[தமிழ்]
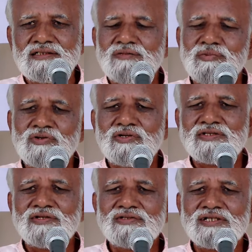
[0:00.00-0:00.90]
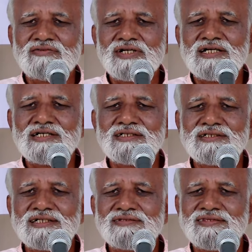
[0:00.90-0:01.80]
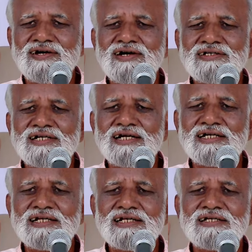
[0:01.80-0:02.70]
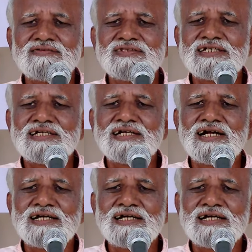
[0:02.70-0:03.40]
அப்போ அவங்கள தான் வந்துருந்துச்சுன்னா நீங்கள் தாட்டுனா என்ன திங்கிங்னா